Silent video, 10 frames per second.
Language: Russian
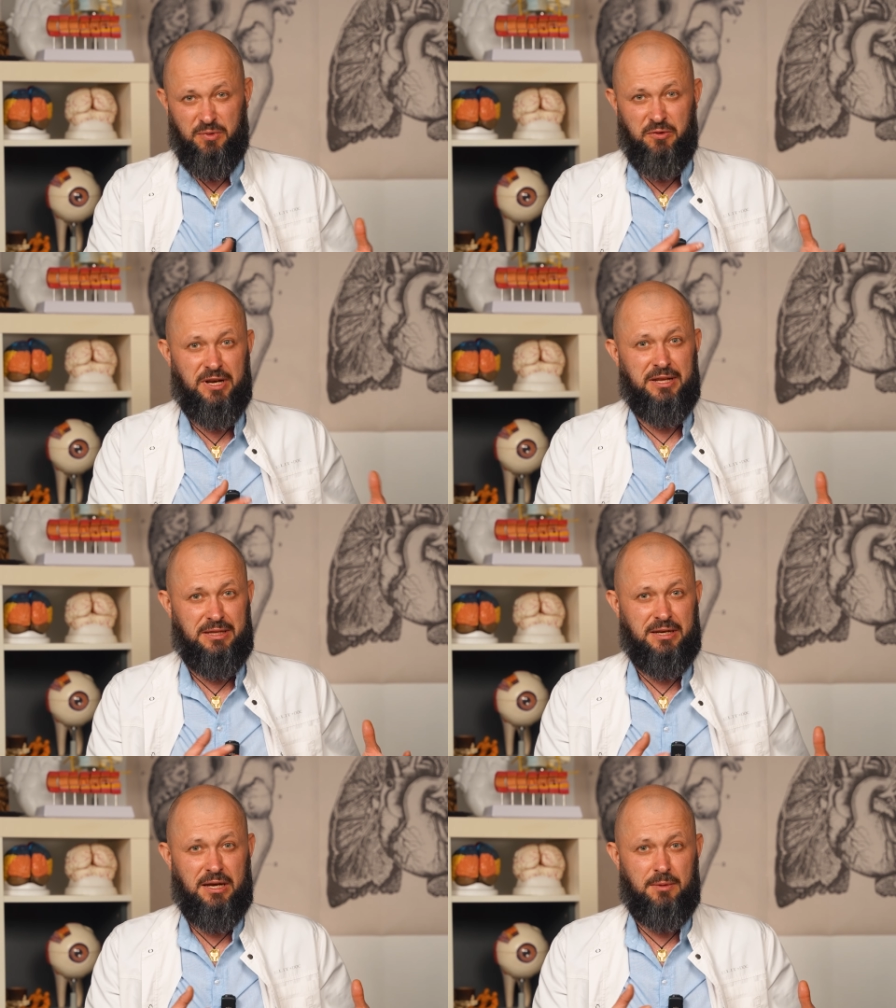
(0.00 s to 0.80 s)
Бывает
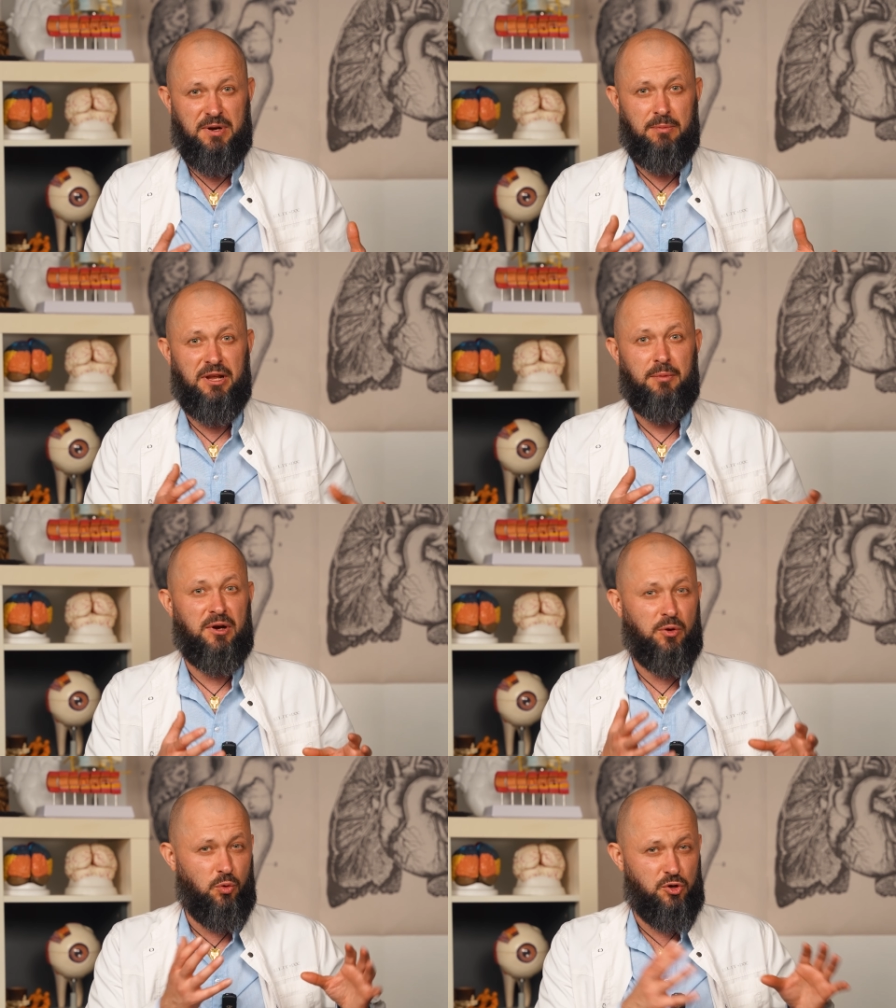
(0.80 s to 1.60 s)
такая
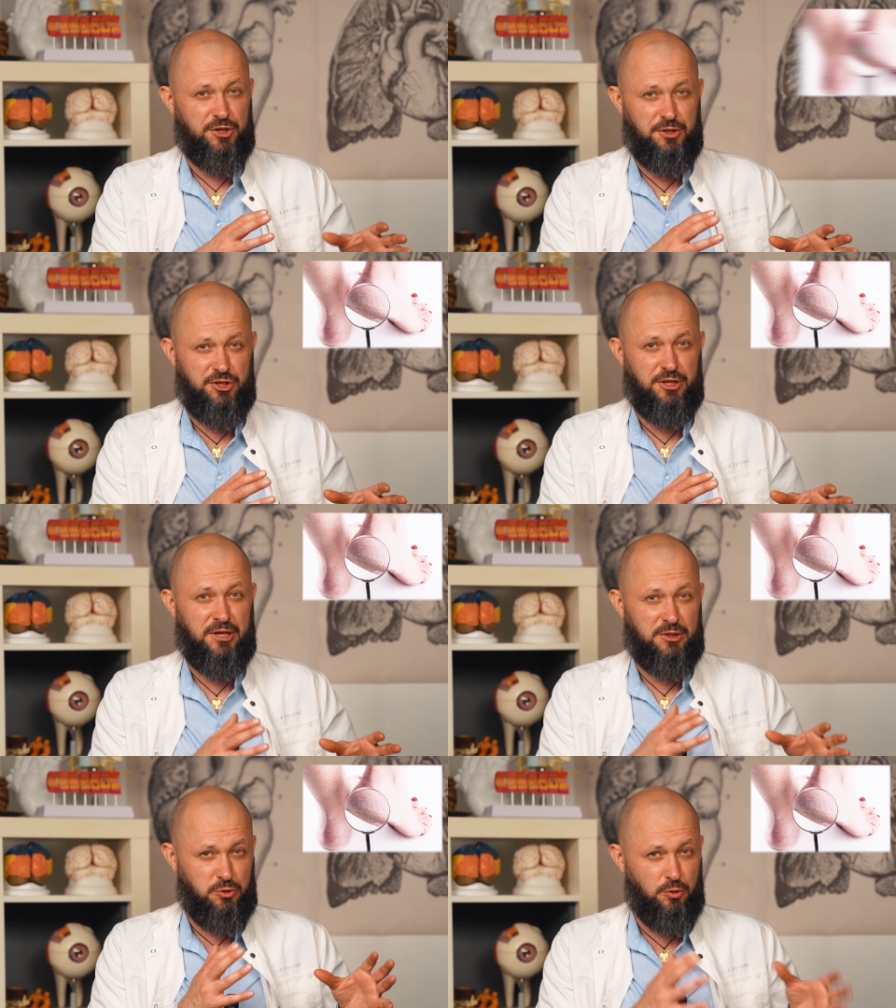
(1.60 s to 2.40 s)
проблема, кожа
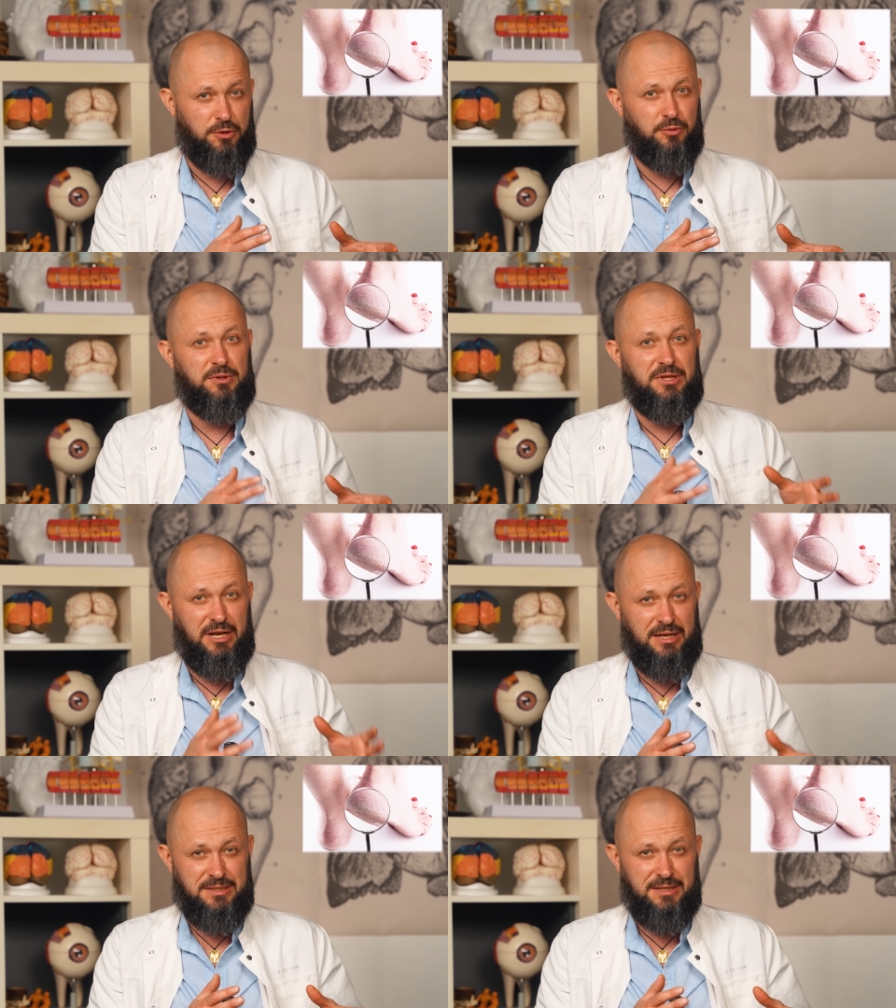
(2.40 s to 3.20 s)
начинает сохнуть,
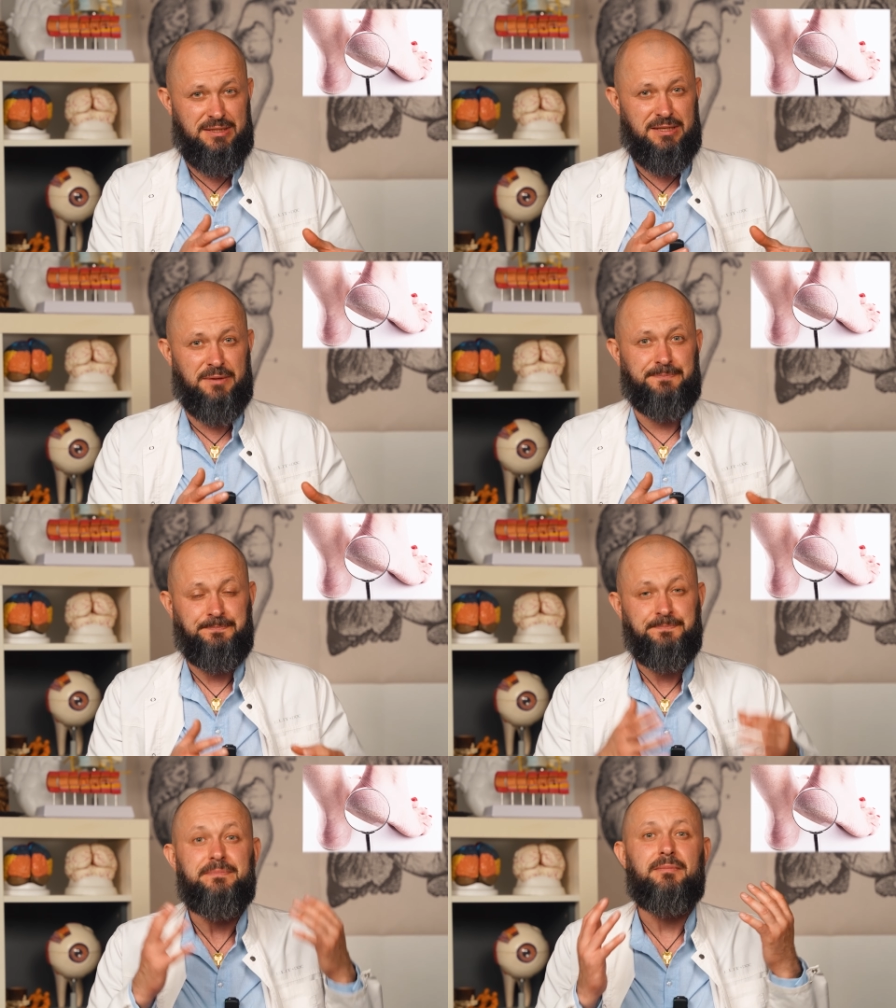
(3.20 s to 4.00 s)
трескаться.
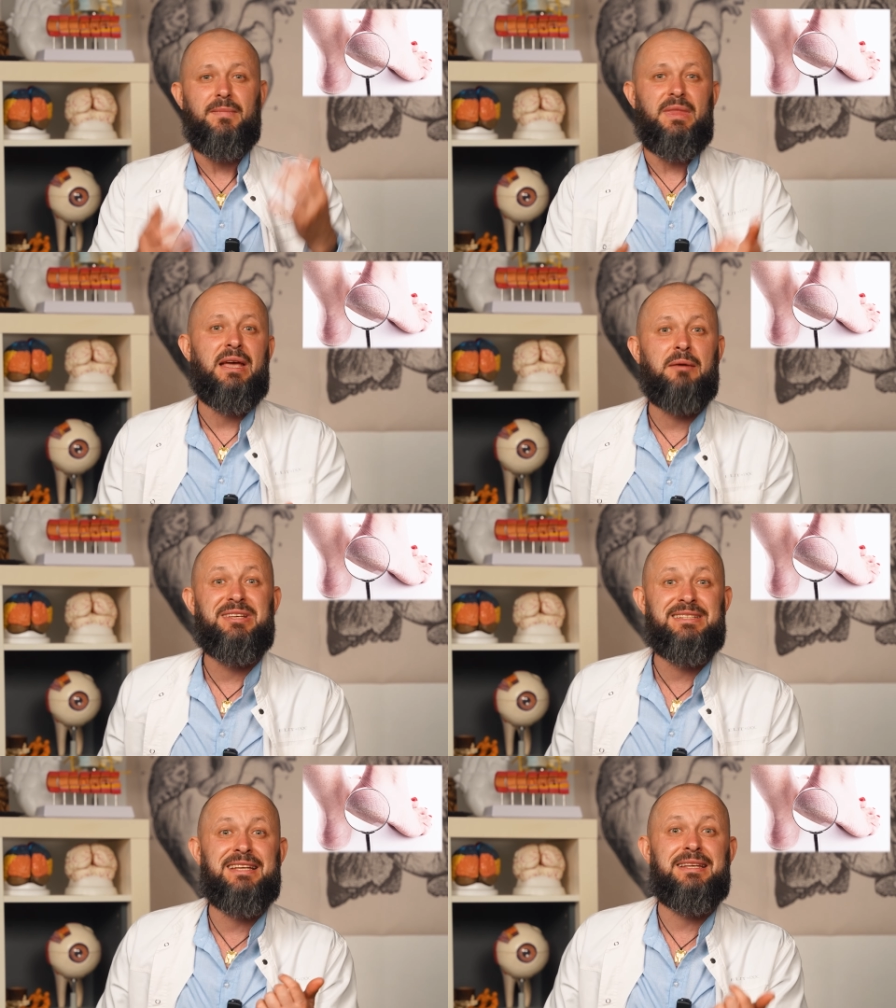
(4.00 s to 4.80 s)

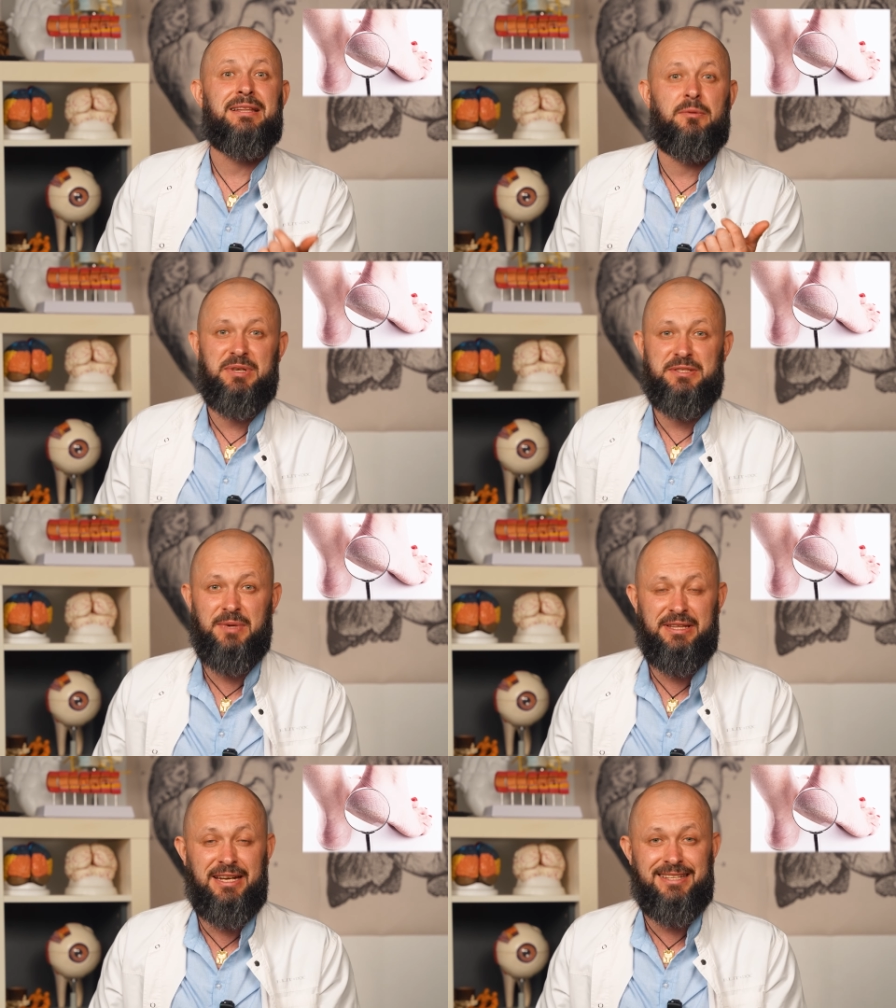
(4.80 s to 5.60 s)
Обязательно
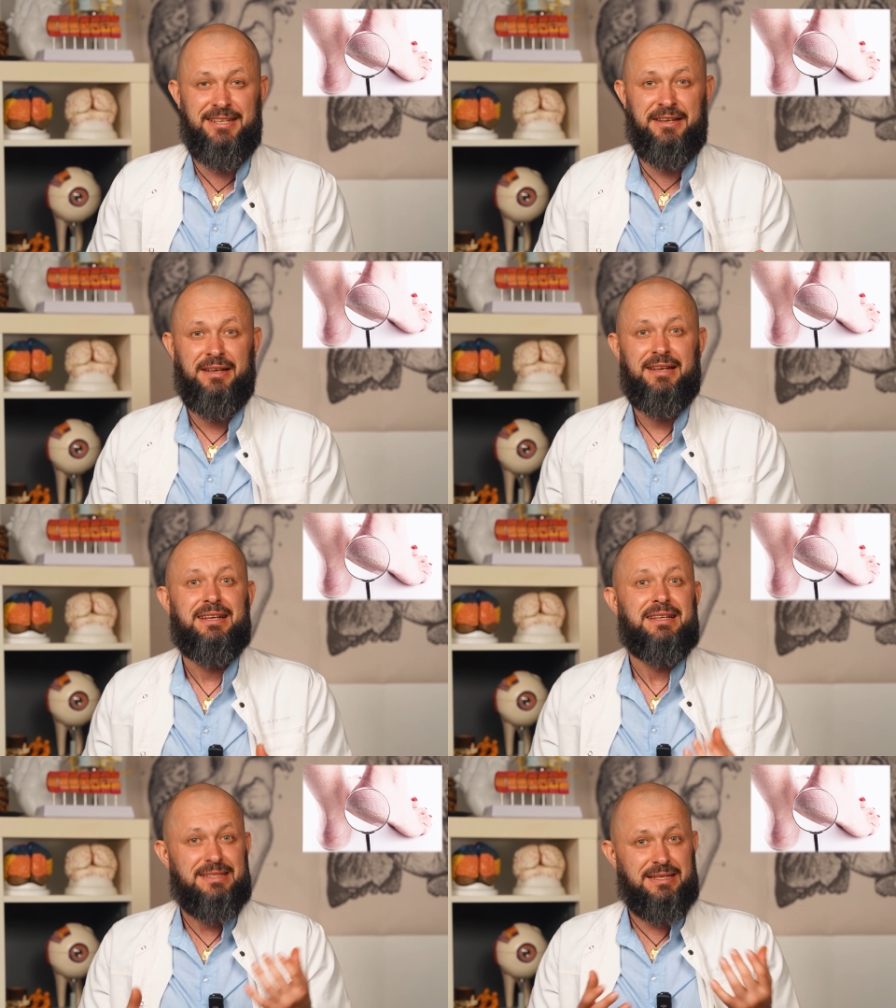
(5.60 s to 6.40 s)
посмотрите,
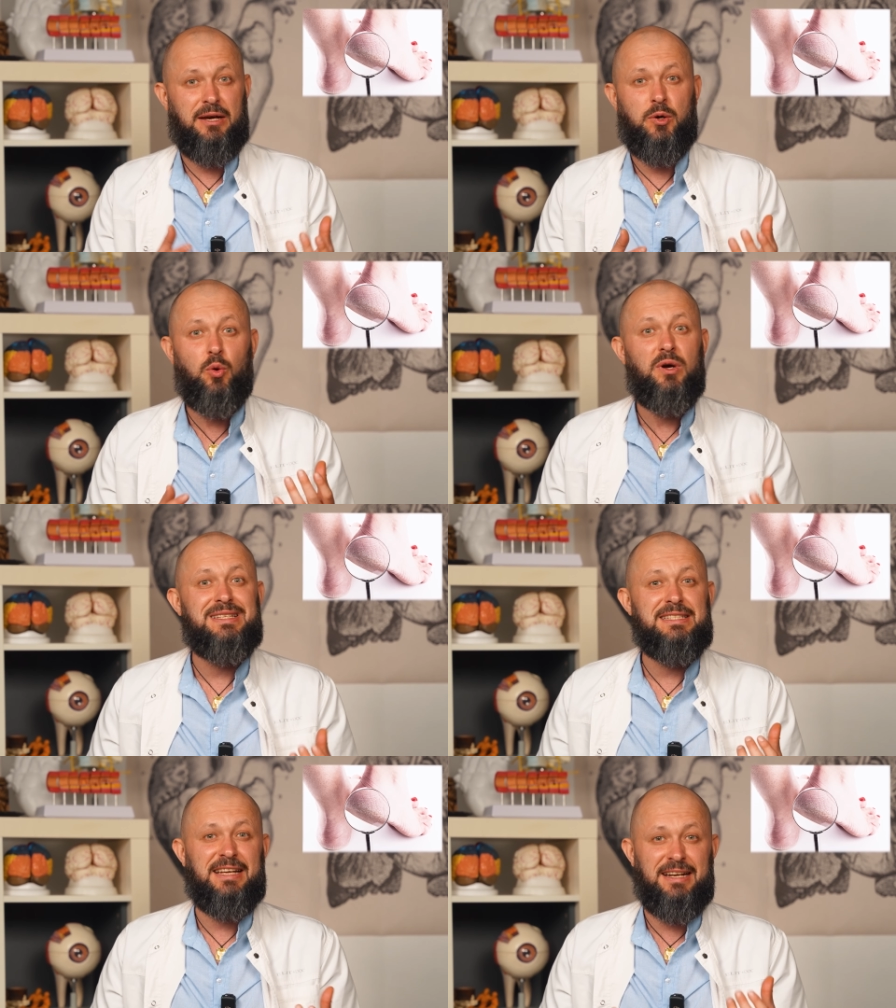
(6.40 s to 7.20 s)
с какой
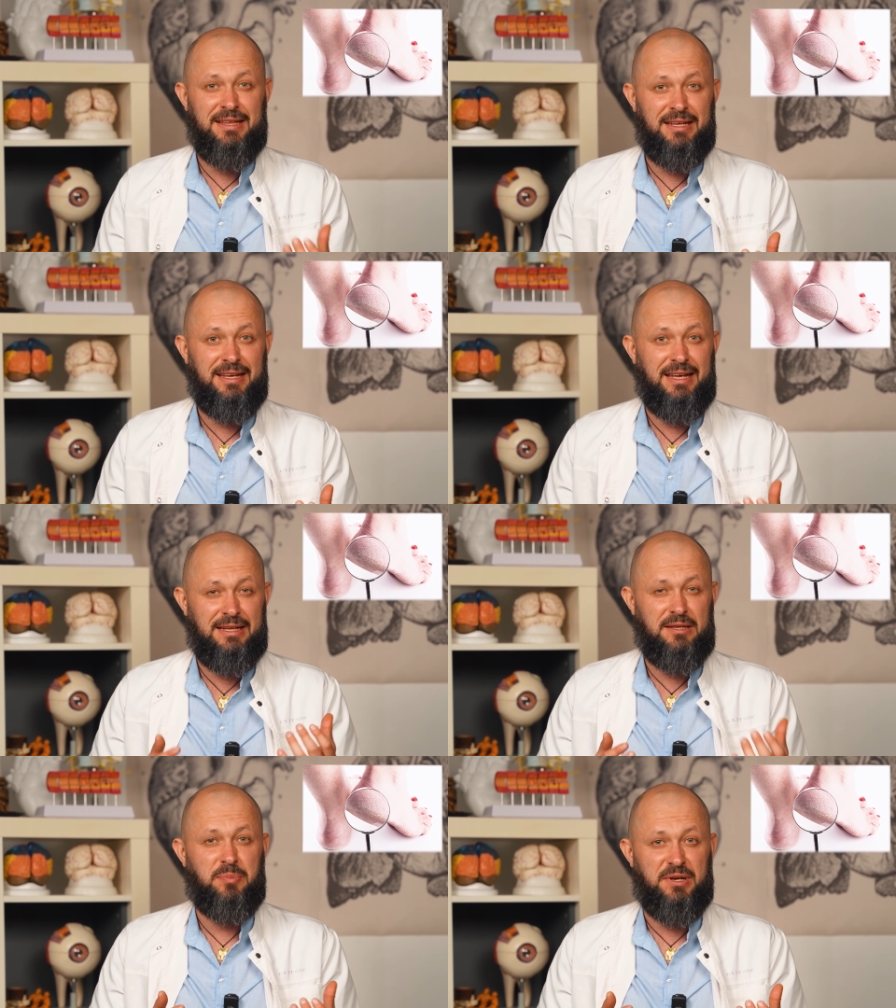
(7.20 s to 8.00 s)
стороны это